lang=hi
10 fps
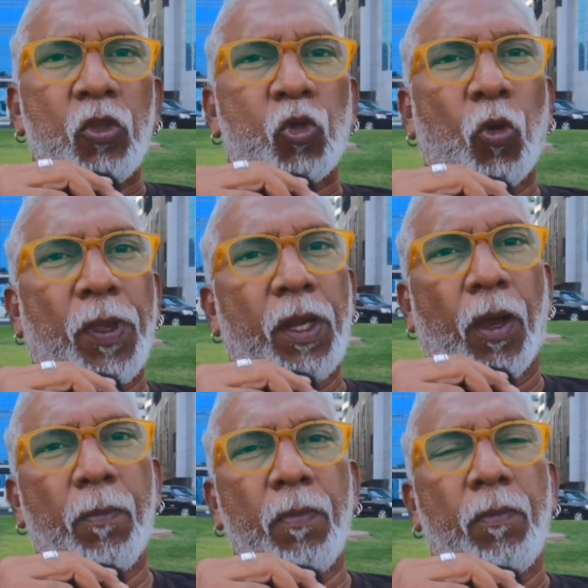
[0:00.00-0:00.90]
तो फिर
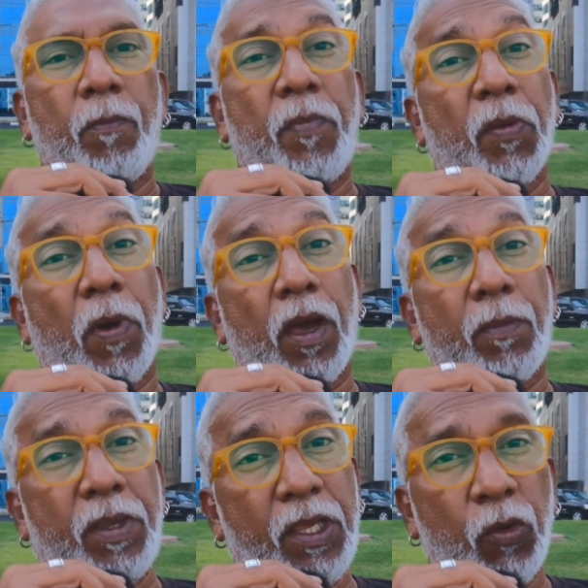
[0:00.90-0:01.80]
हम बीमार
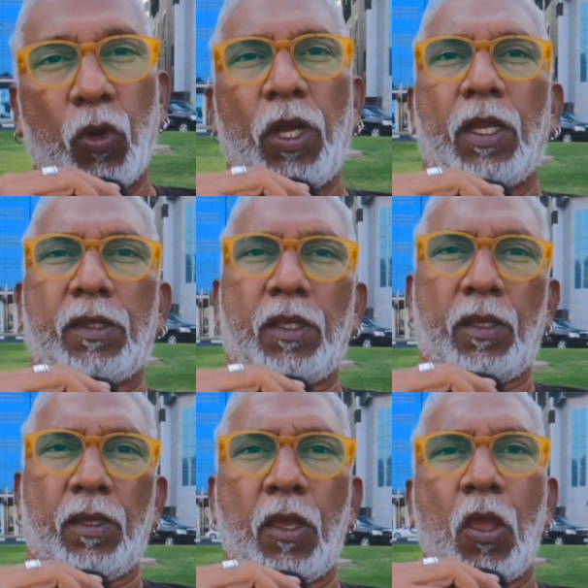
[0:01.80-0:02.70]
भी होने लगते
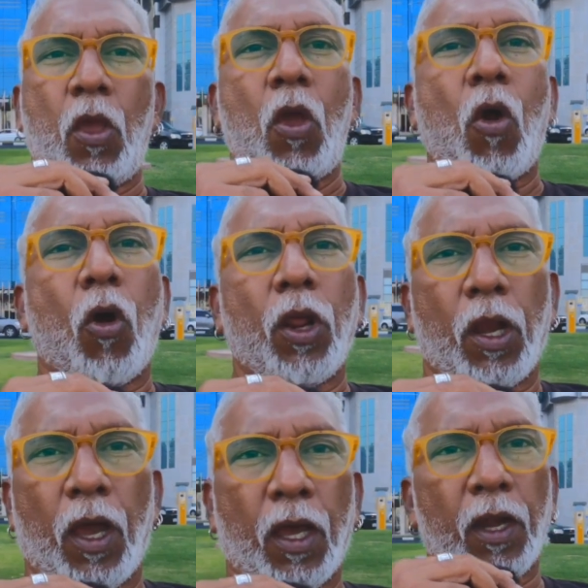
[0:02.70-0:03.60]
हैं
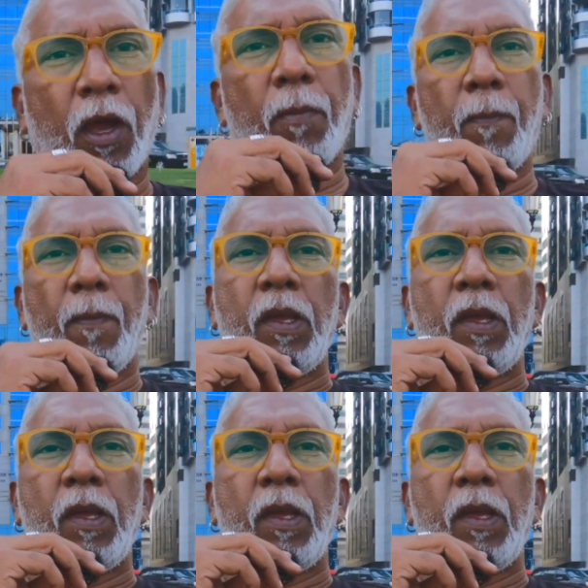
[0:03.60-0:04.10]
और अगर हम